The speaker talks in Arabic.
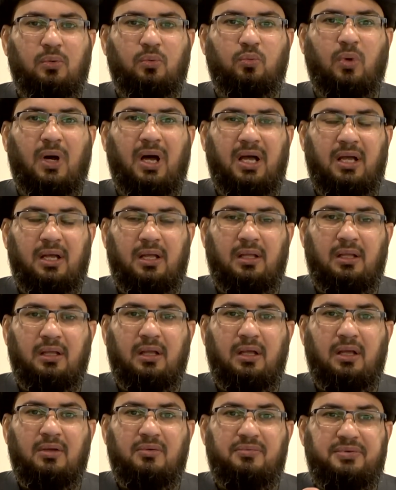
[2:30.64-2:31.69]

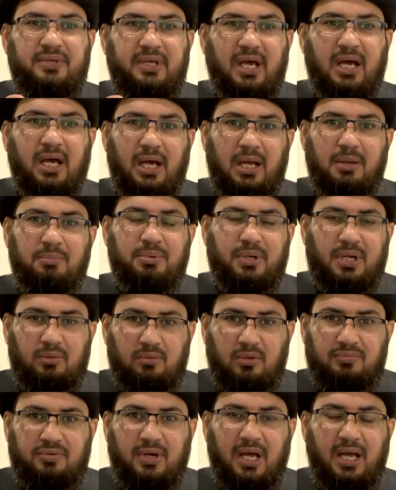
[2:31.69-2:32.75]
وفيها عبرة
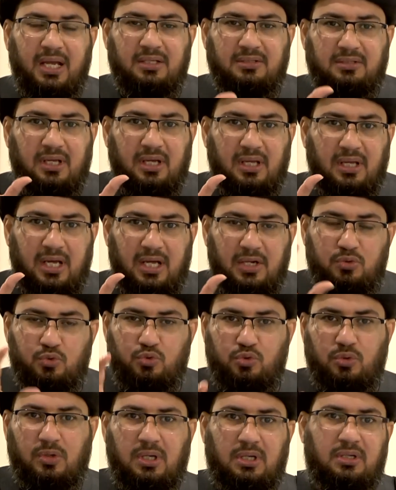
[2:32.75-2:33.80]
وفائدة
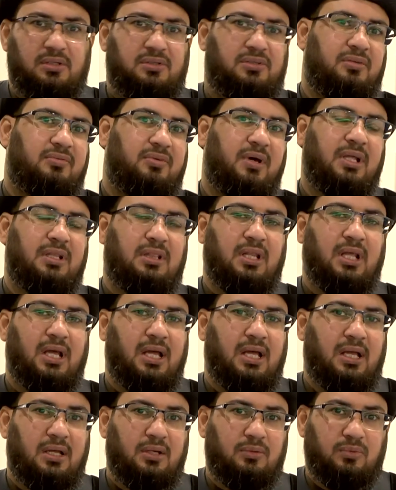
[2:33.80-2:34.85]
أرجو الالتفات
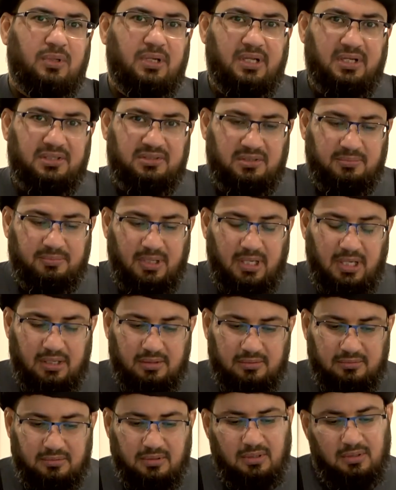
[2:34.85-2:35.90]
لها
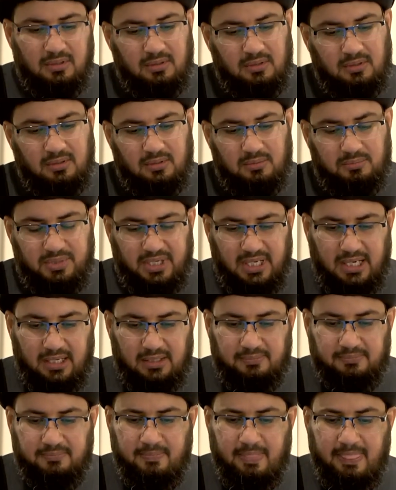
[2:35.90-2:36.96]
والاعتبار
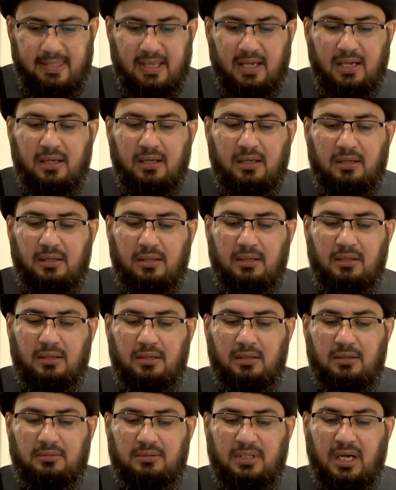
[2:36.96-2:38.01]
بها
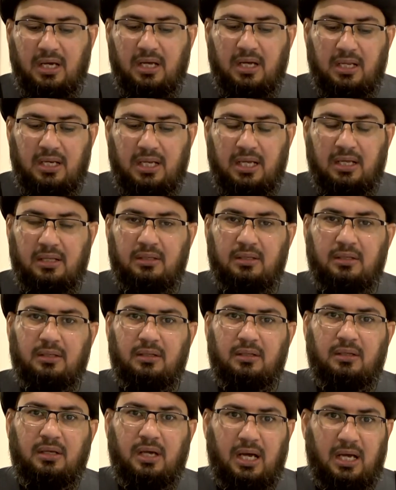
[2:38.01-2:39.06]
دخل
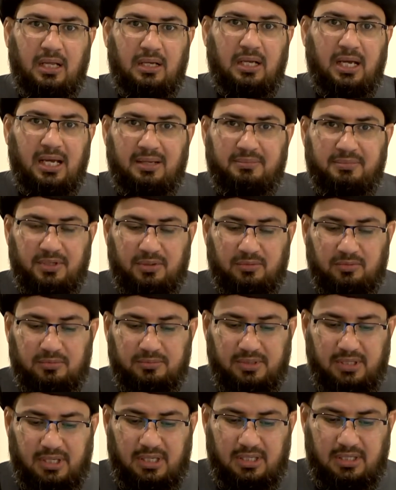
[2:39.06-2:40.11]
على أمير
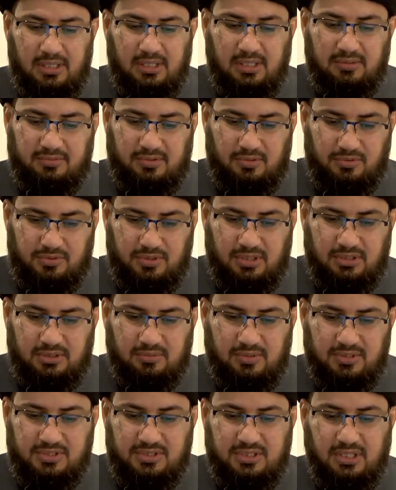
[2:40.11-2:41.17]
المؤمنين عليه أفضل الصلاة
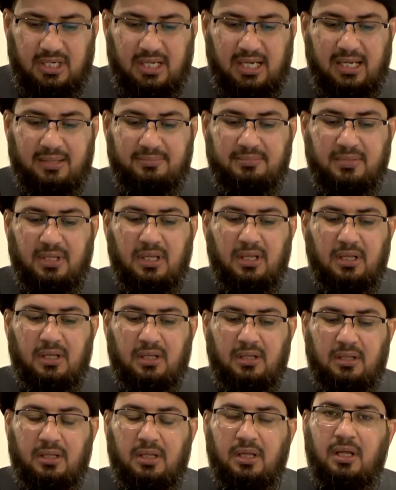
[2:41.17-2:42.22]
والسلام
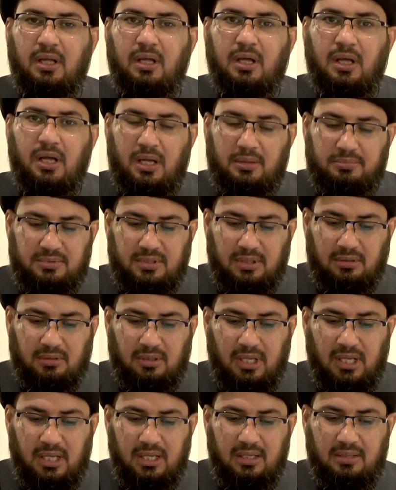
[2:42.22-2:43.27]
عبد
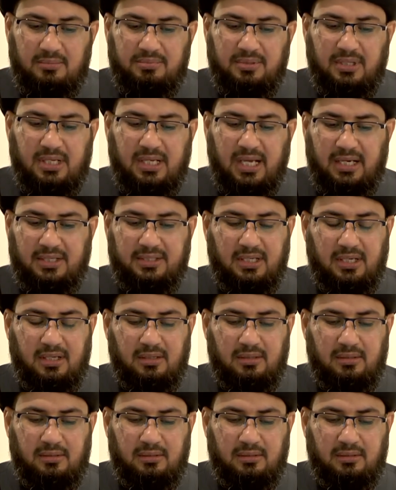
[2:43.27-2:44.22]
الله بن يحيى